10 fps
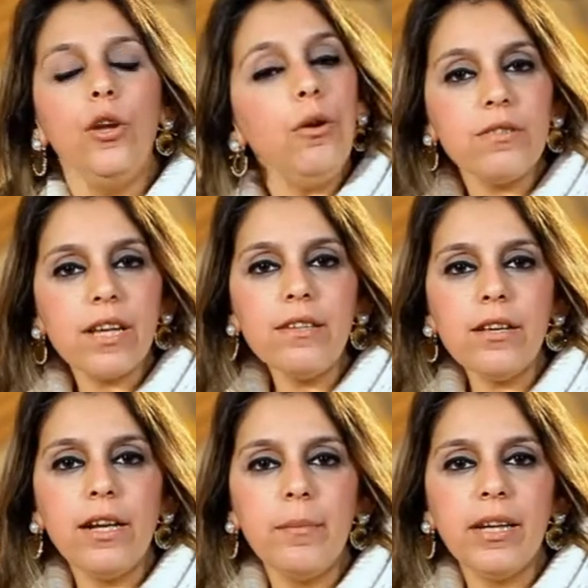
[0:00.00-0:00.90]
يوليوس
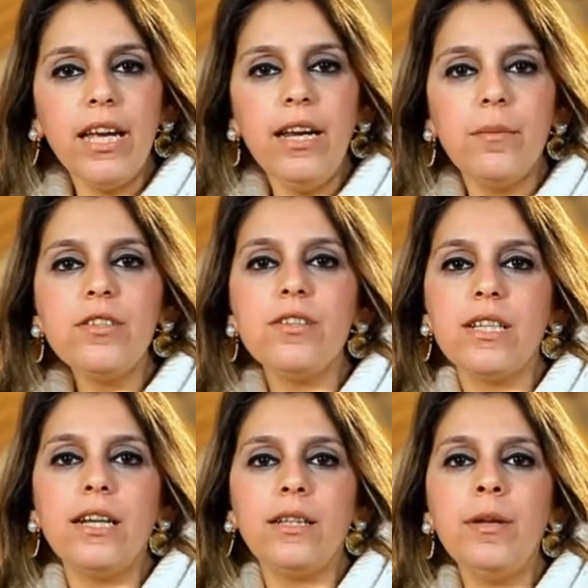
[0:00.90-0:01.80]
قيصر لما جه لمصر
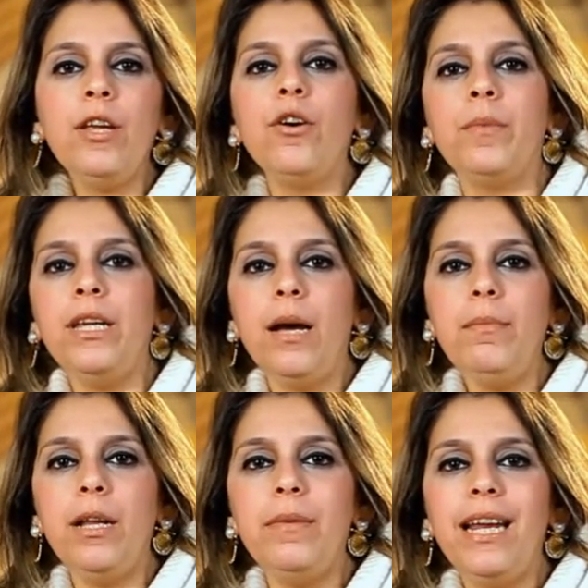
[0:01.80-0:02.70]
سنه 48
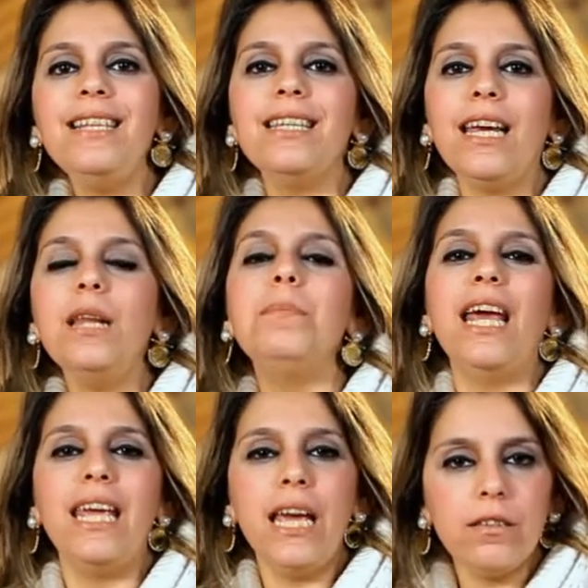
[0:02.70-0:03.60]
قبل الميلاد دي كانت
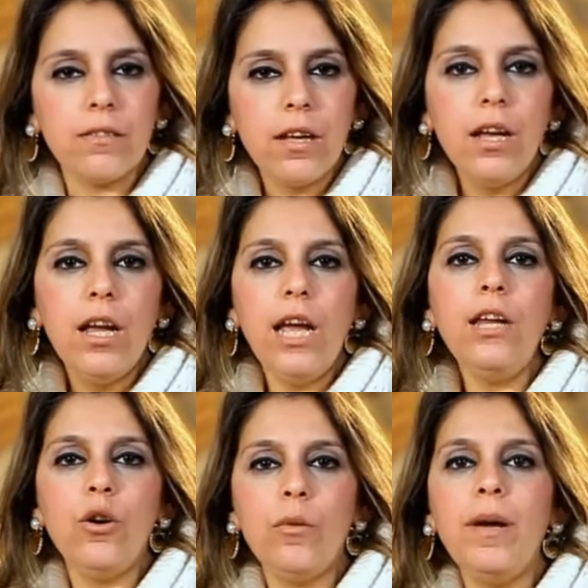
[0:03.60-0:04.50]
بدايات
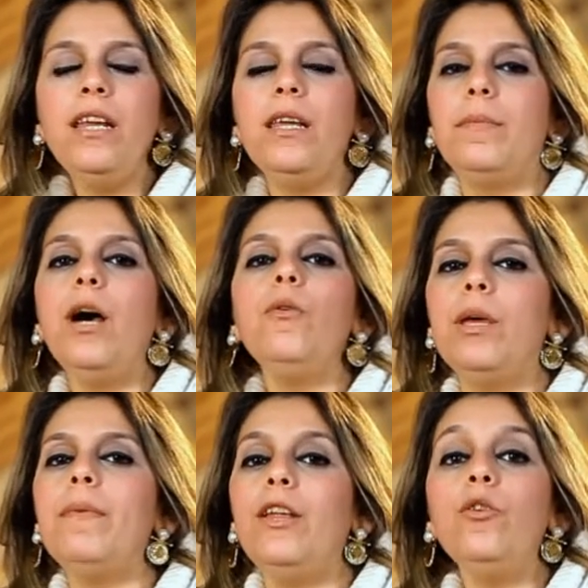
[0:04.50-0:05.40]
ان الرومان يبداوا
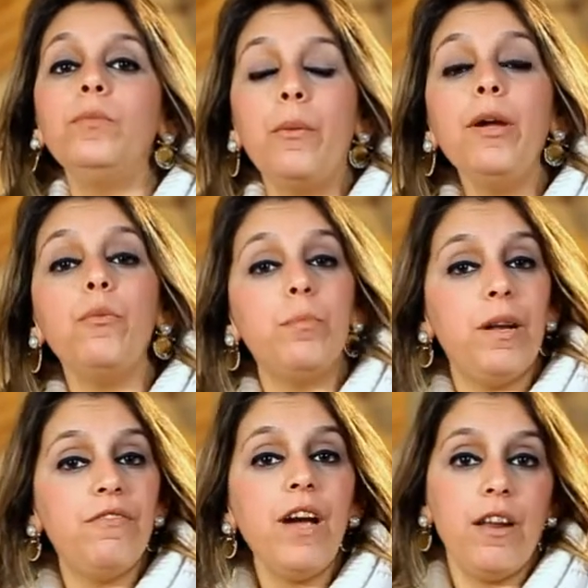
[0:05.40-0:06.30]
يبقى ليهم تواجد
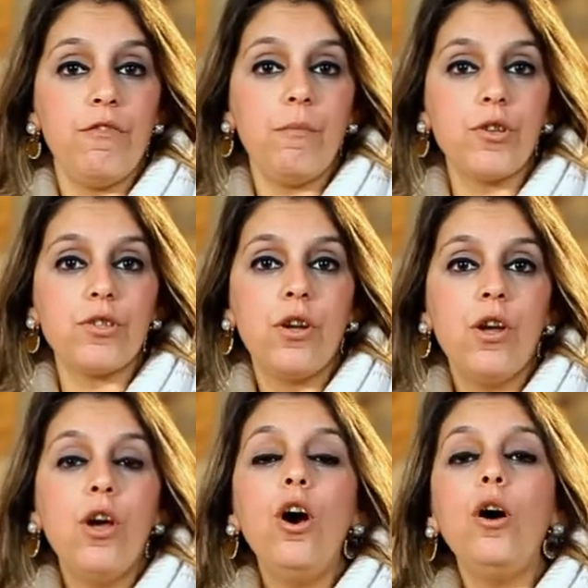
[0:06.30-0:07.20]
بالفعل في مصر
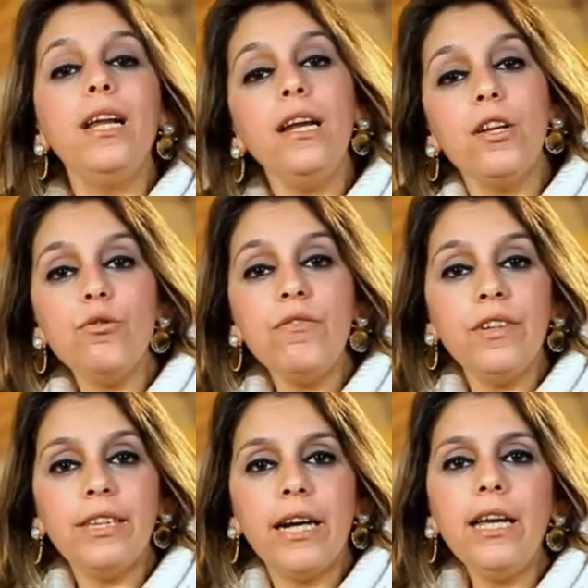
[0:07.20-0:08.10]
وبدانا نشوف
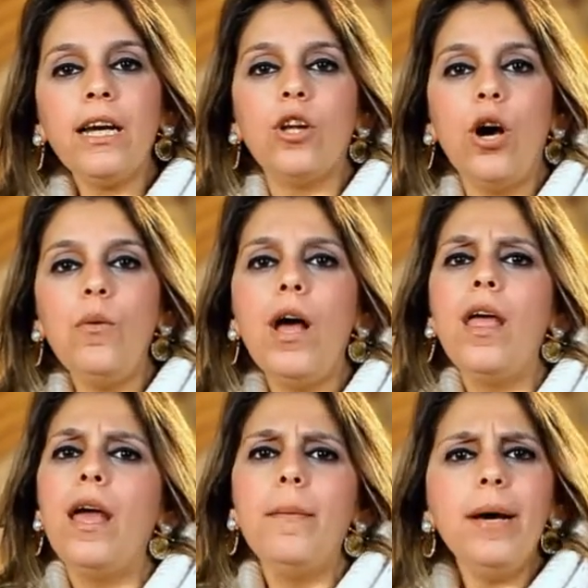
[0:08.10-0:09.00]
في التاريخ ان هو
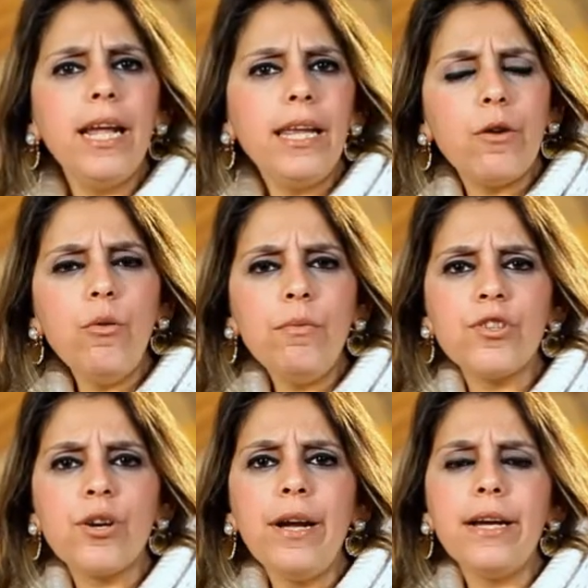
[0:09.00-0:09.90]
بدا يهجم
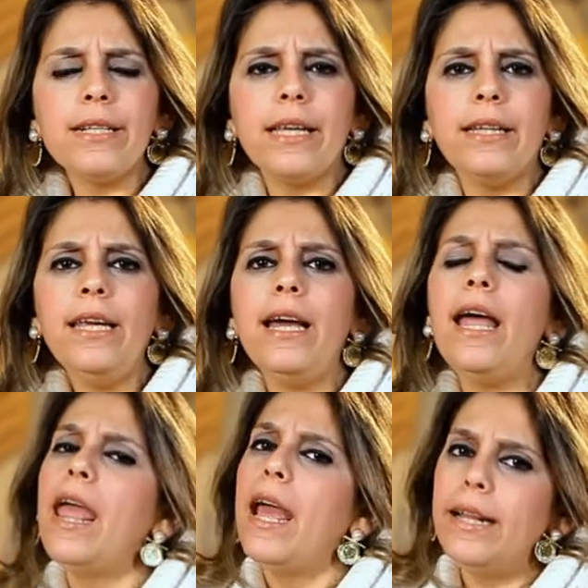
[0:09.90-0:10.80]
في شوارع
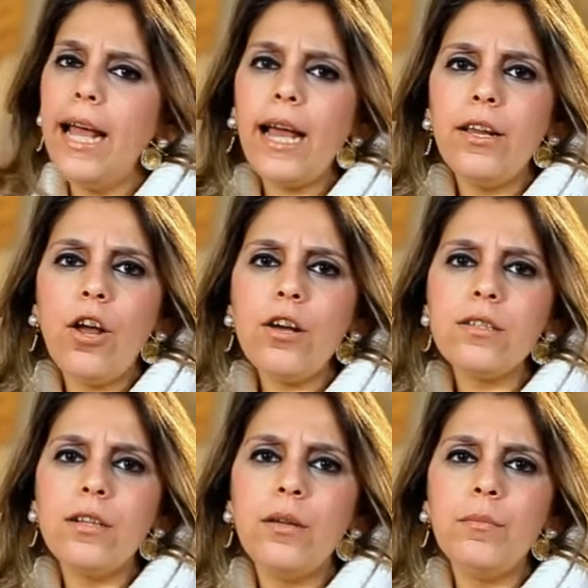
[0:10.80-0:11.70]
اسكندريه دخل
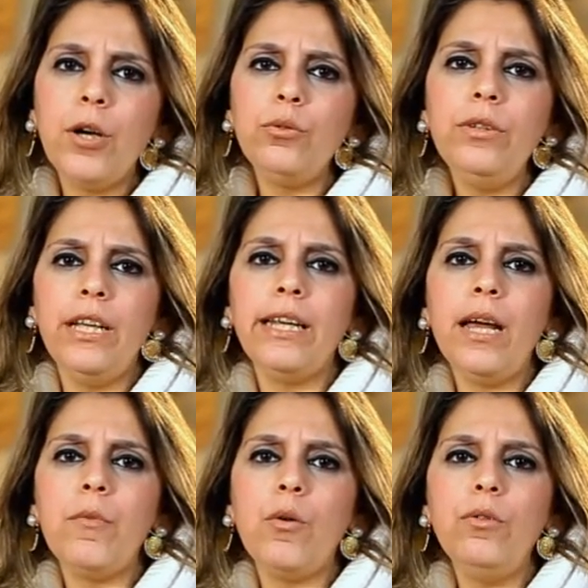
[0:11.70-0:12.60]
القصر الامبراطوري اللي
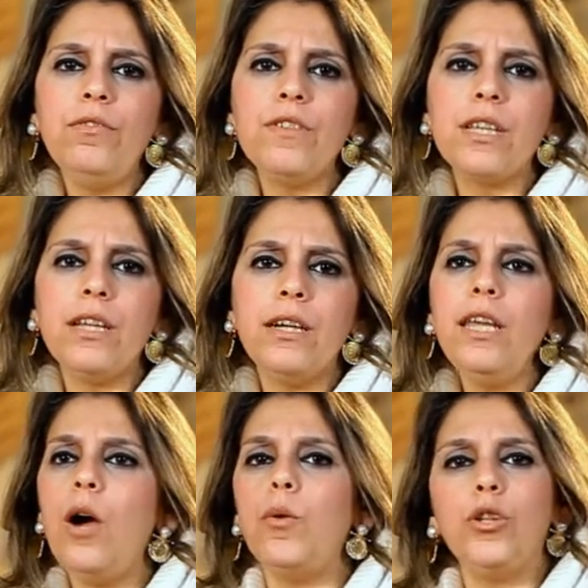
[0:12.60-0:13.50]
كان موجود في
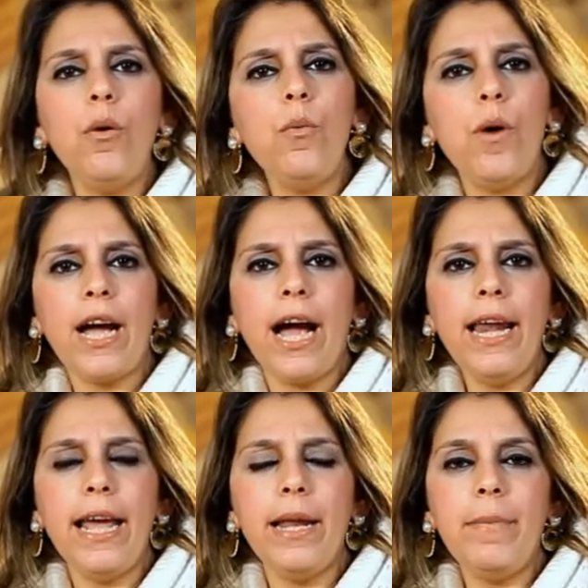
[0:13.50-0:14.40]
اسكندريه ودور
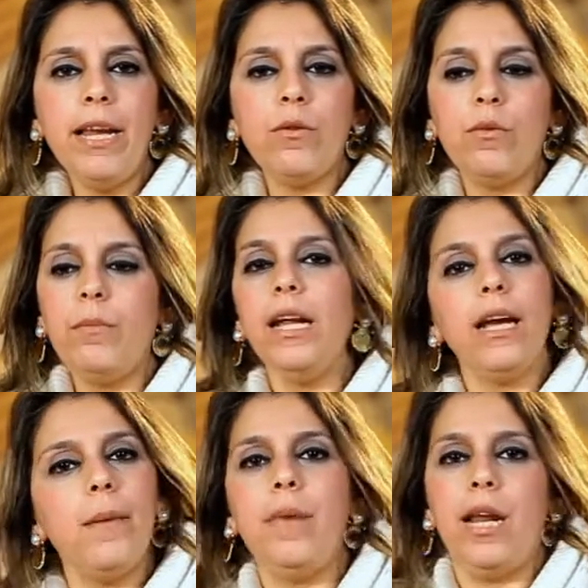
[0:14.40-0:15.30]
على الملك
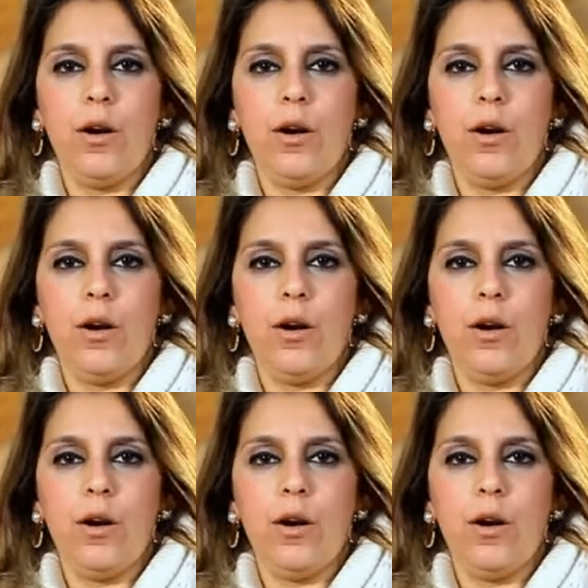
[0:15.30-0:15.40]
والملكه ما